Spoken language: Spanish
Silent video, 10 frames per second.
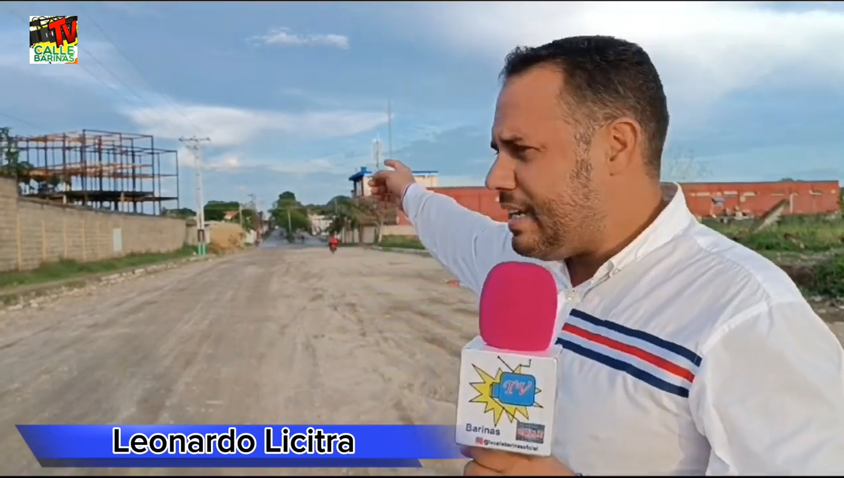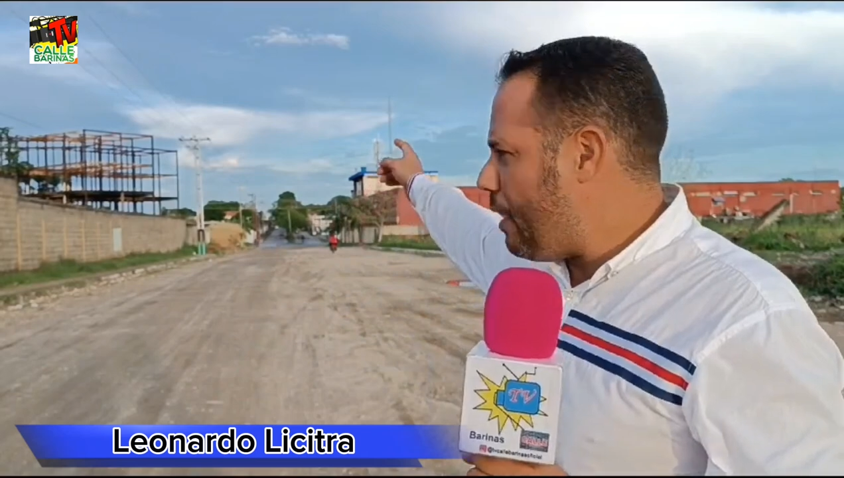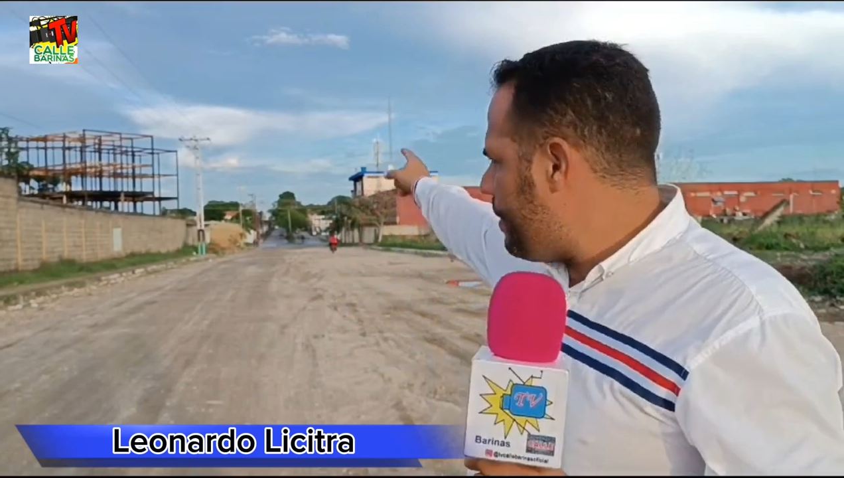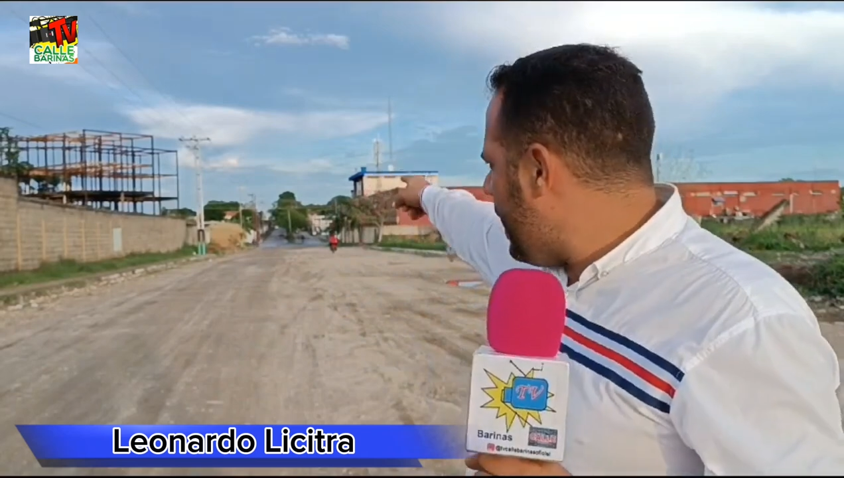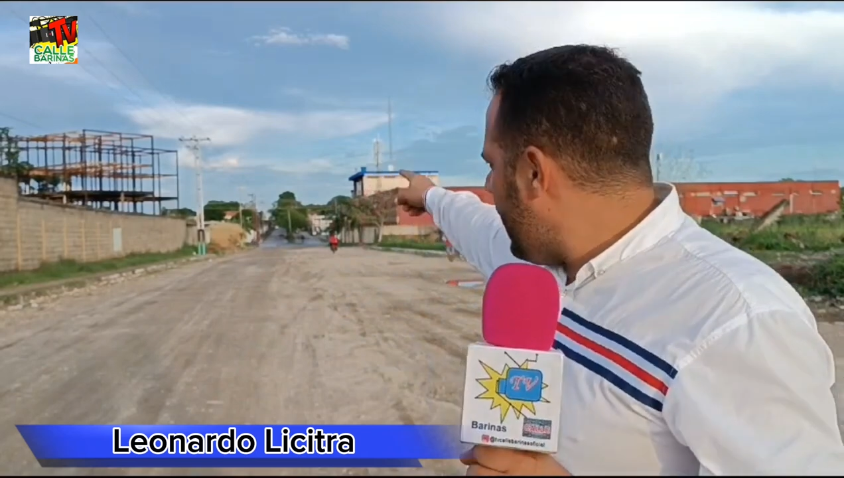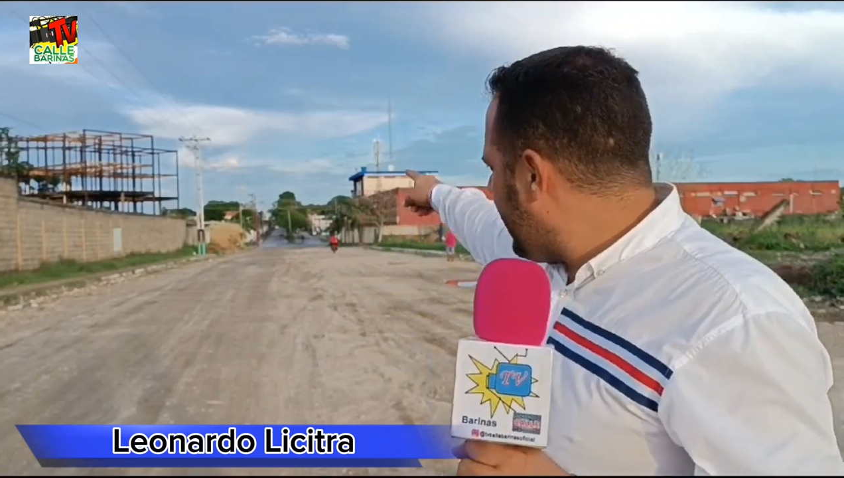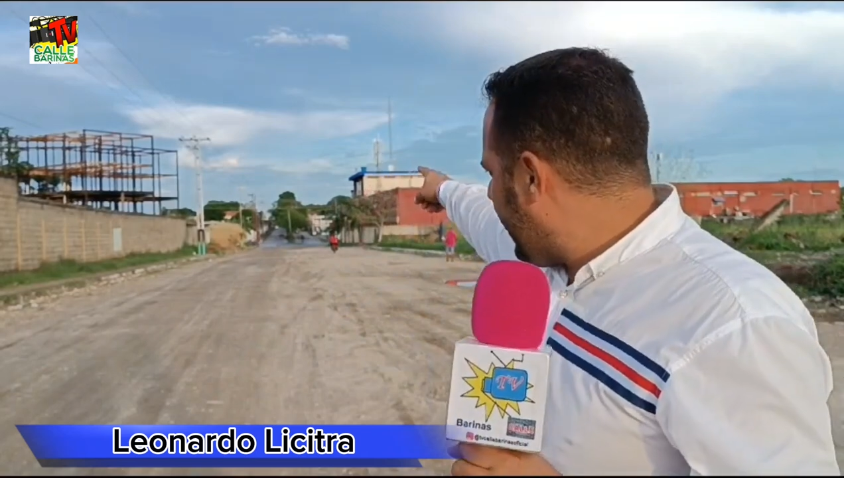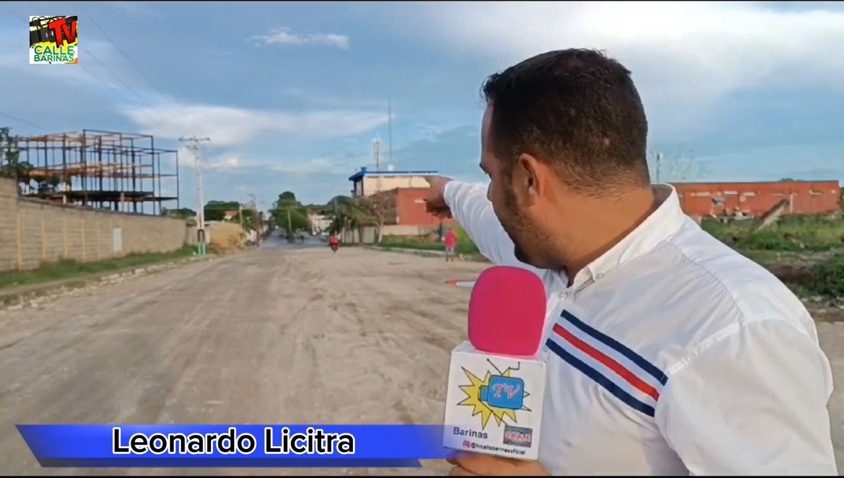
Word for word: la vieja